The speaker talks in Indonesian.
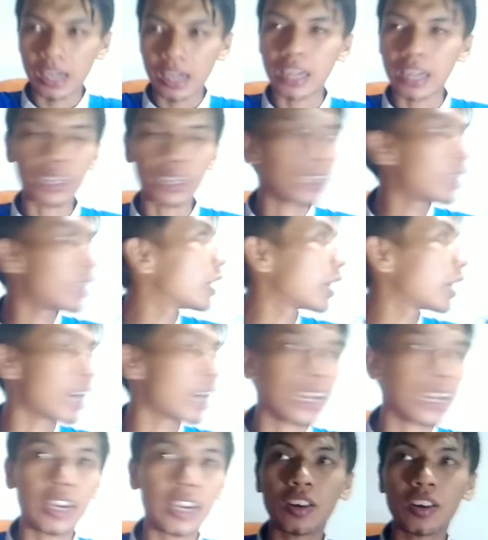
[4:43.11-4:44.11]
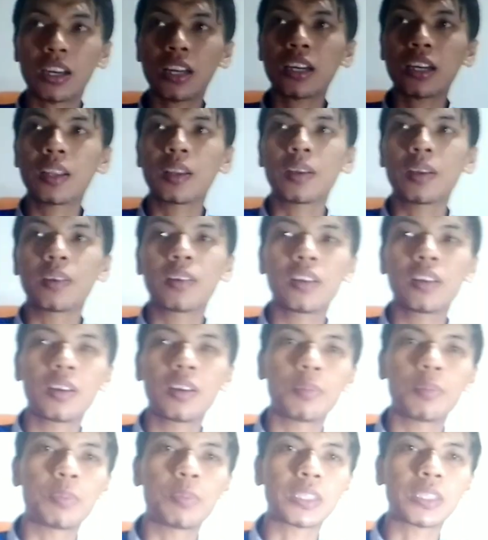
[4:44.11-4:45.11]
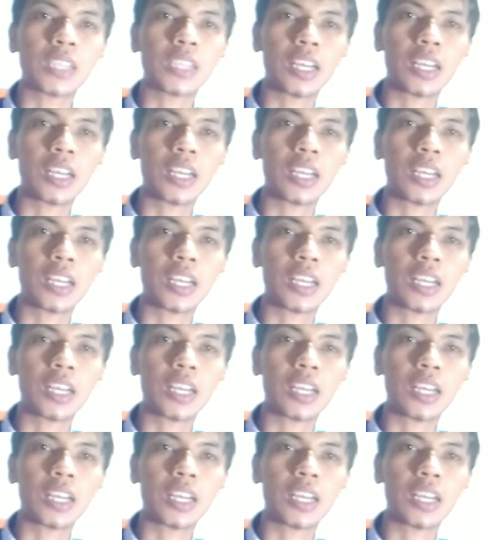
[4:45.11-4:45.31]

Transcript: karena nggak ada orang nih masa